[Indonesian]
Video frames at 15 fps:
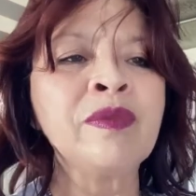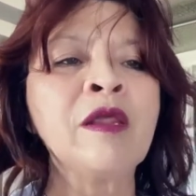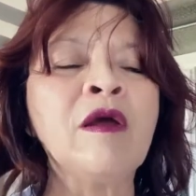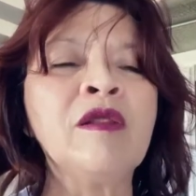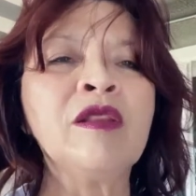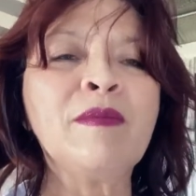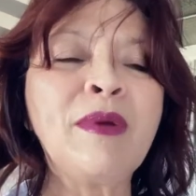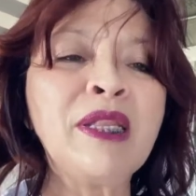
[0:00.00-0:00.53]

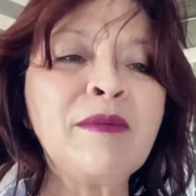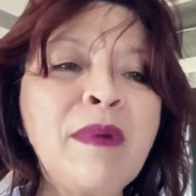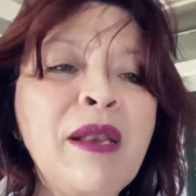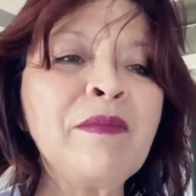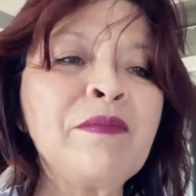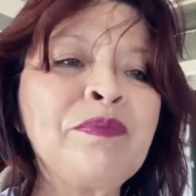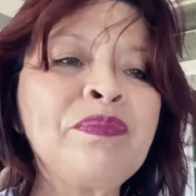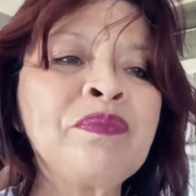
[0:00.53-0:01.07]

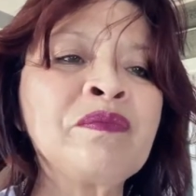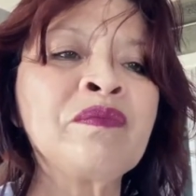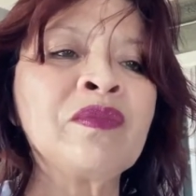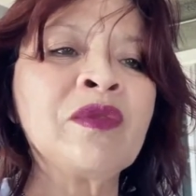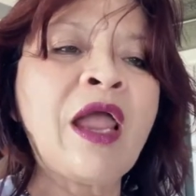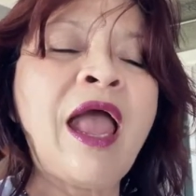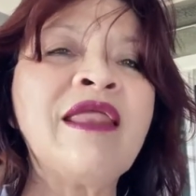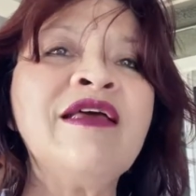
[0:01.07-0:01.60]
Teman-teman,
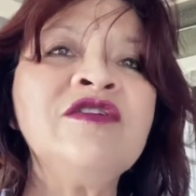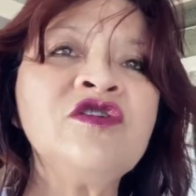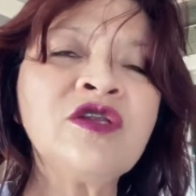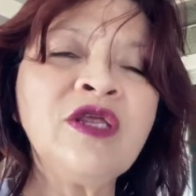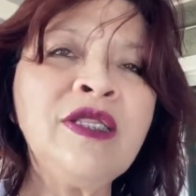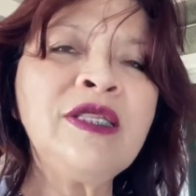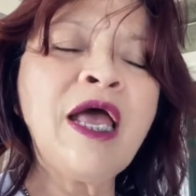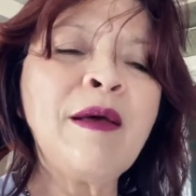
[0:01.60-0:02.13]
ada
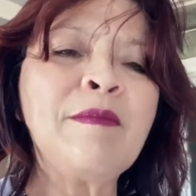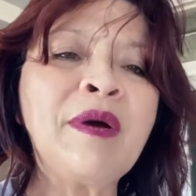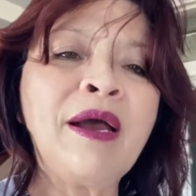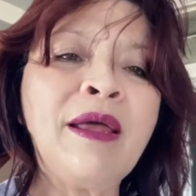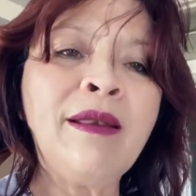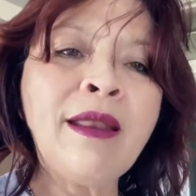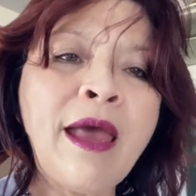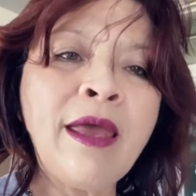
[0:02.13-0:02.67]
cerita
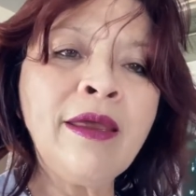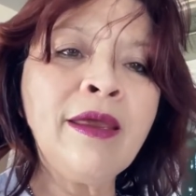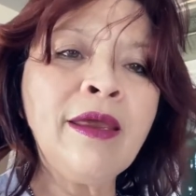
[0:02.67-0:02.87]
mengenai